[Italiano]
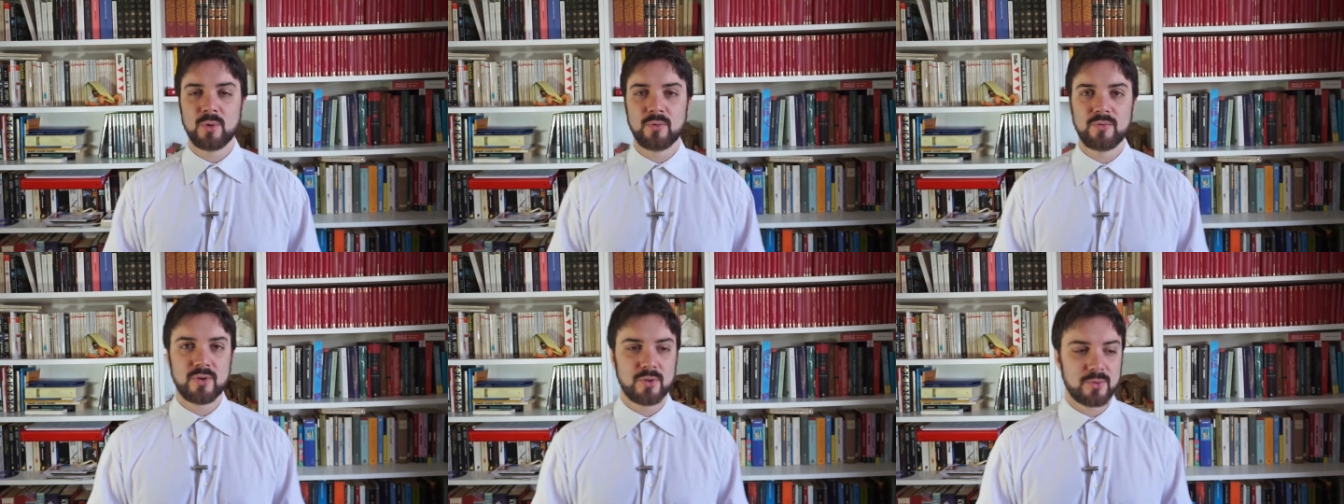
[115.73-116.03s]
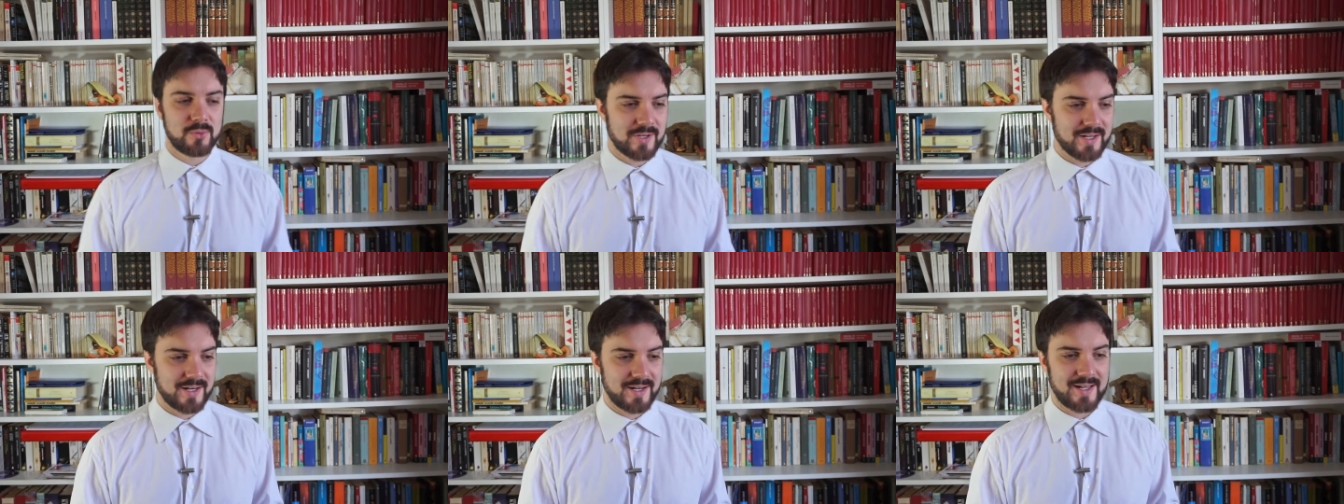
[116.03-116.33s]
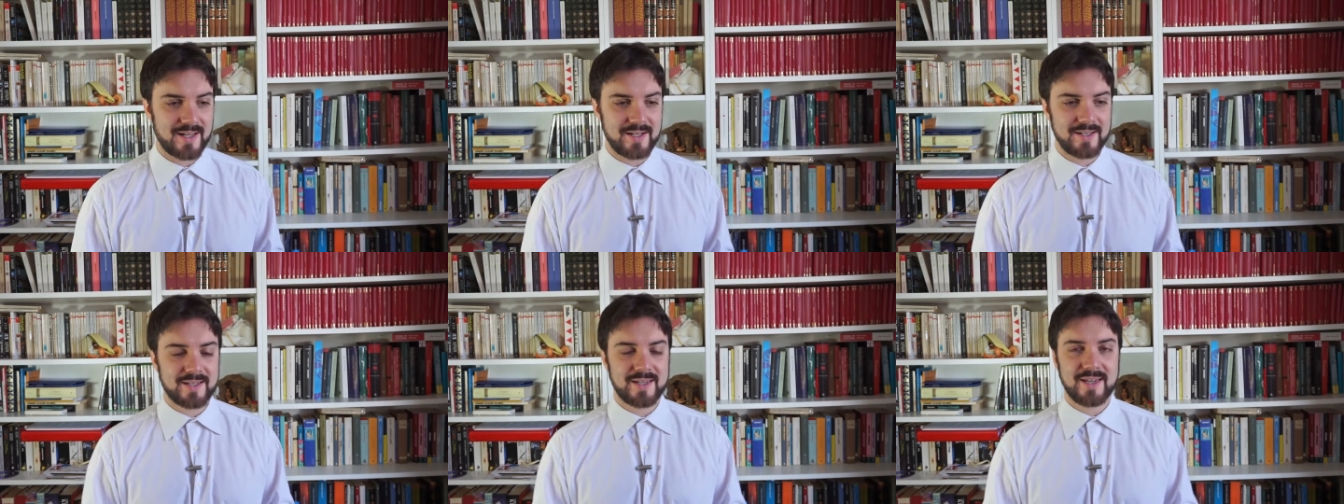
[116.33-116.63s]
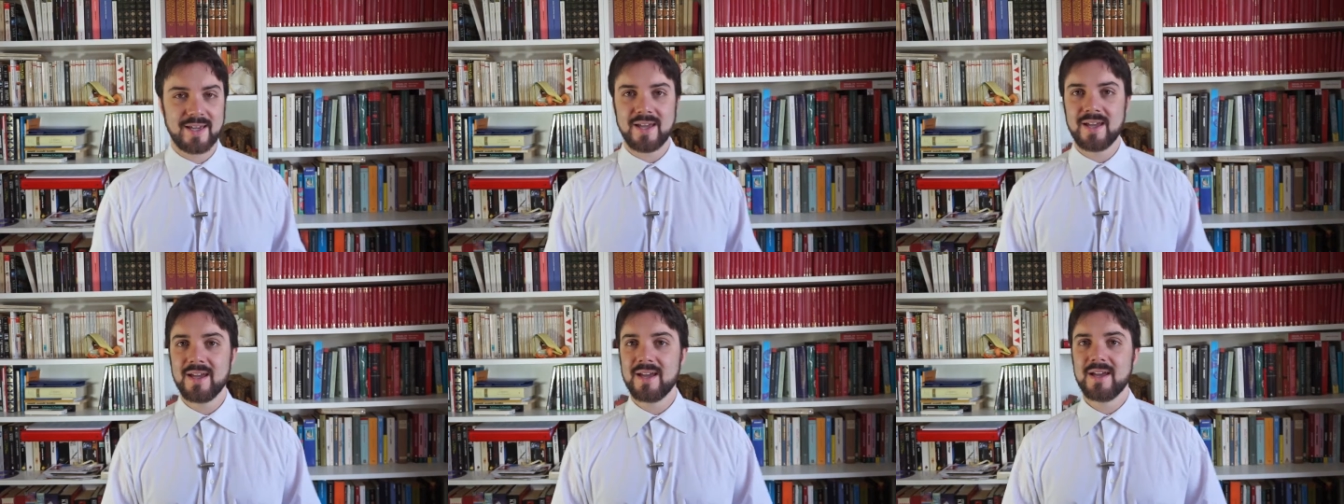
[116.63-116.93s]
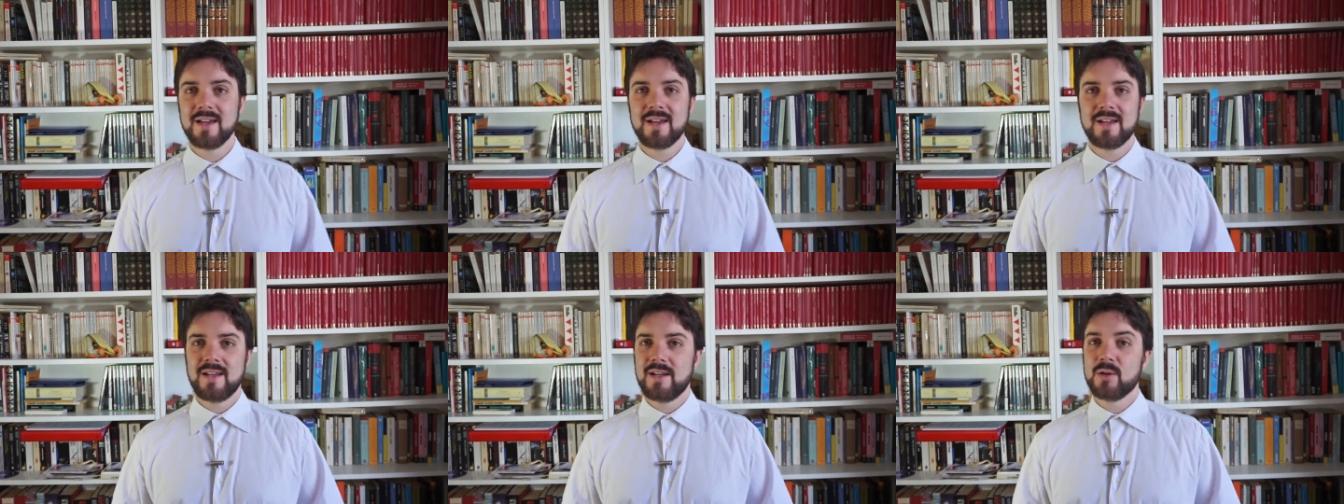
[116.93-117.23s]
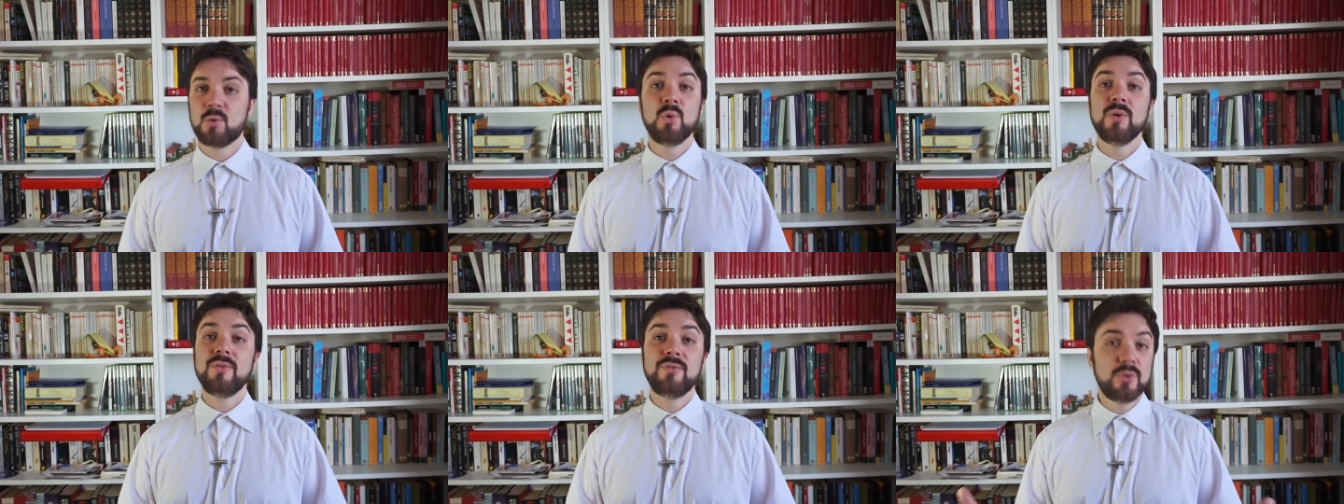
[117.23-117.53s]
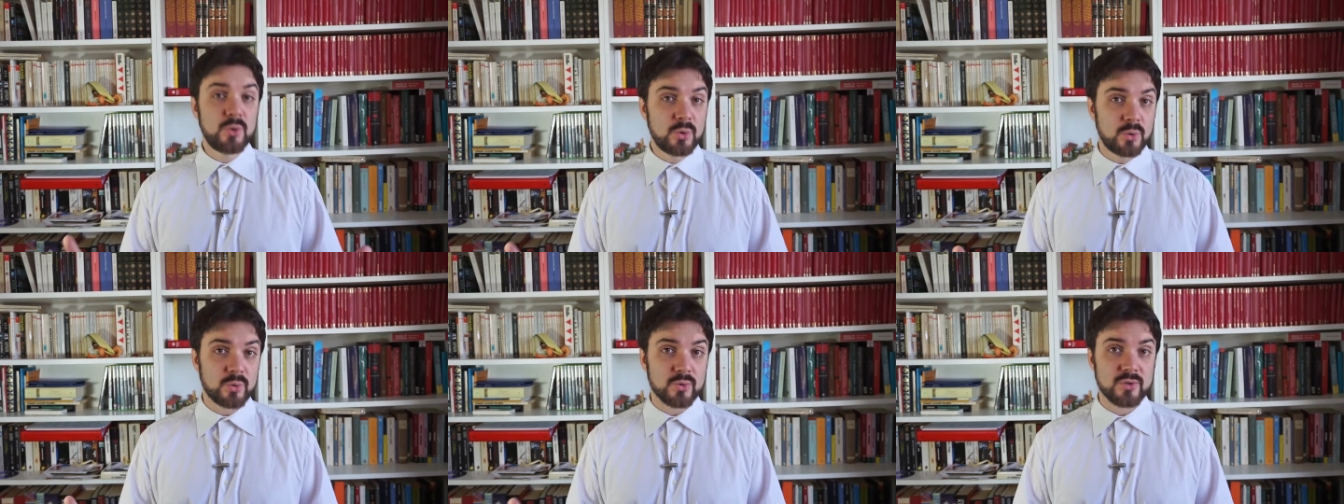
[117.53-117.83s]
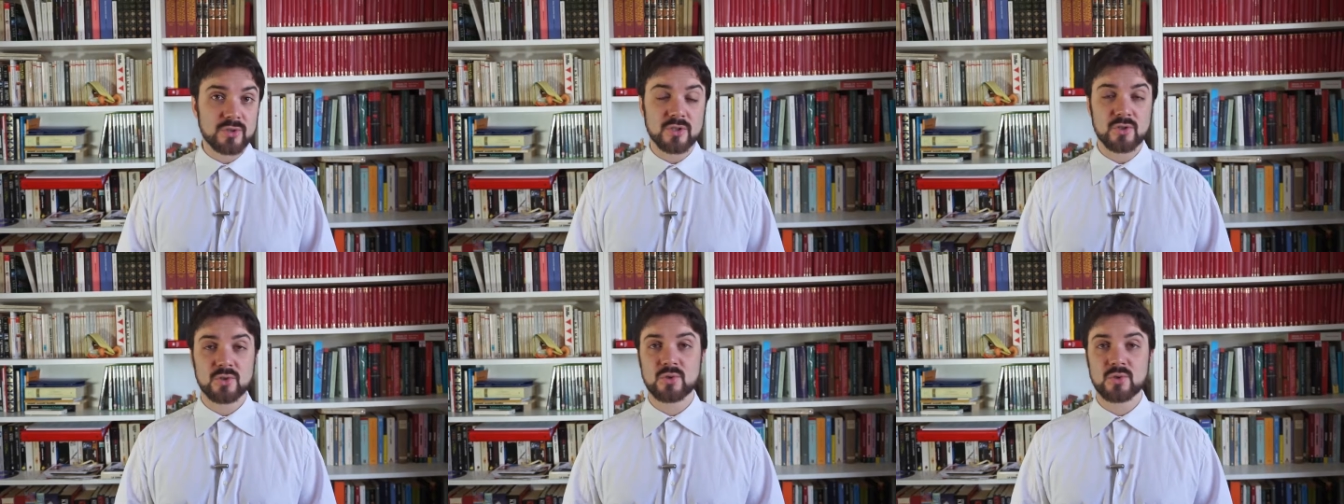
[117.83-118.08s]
ovvero un canale che le cui views